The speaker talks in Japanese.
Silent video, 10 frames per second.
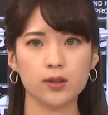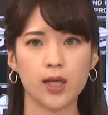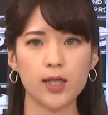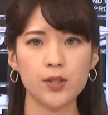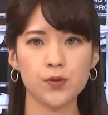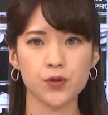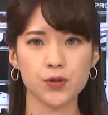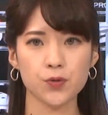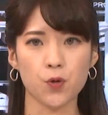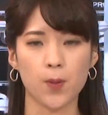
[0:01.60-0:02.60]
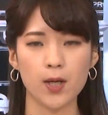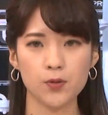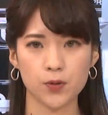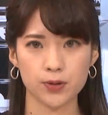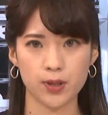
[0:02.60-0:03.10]
タイの首都
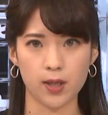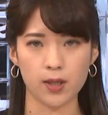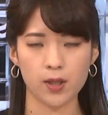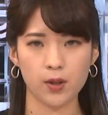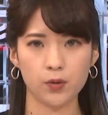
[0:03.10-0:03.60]
バンコクで